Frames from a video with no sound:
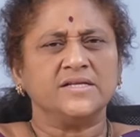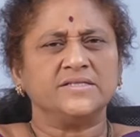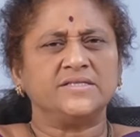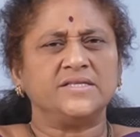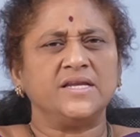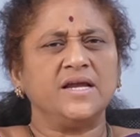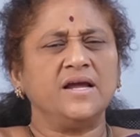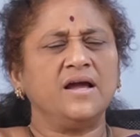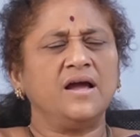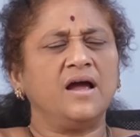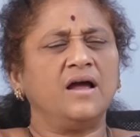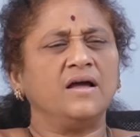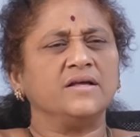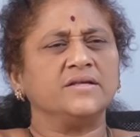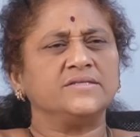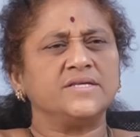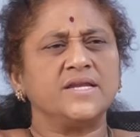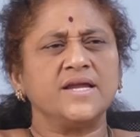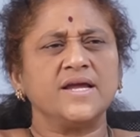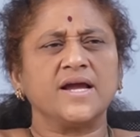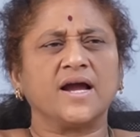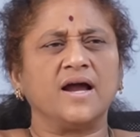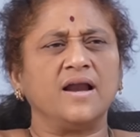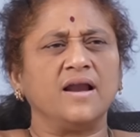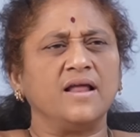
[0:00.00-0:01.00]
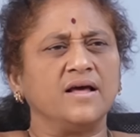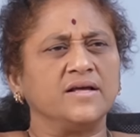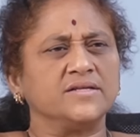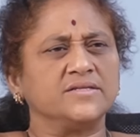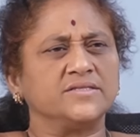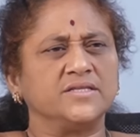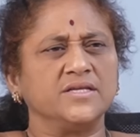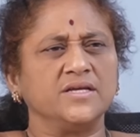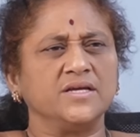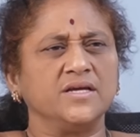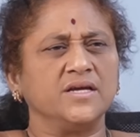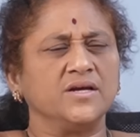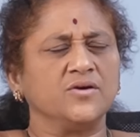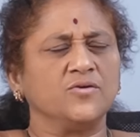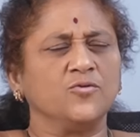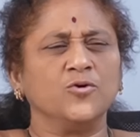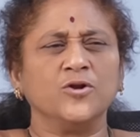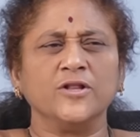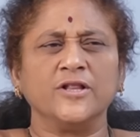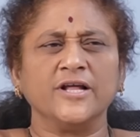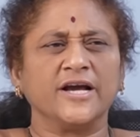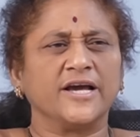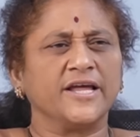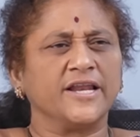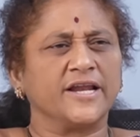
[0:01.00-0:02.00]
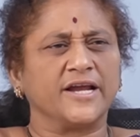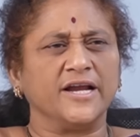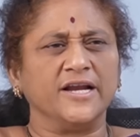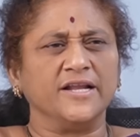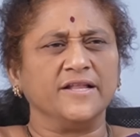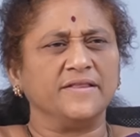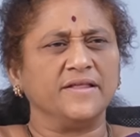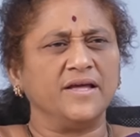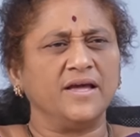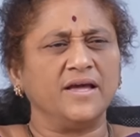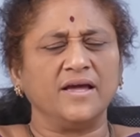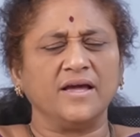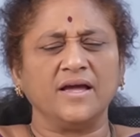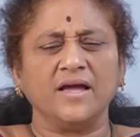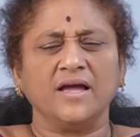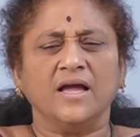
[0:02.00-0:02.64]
శ్రీ శ్రీకాళహస్తి గుడి దగ్గరికి వెళితే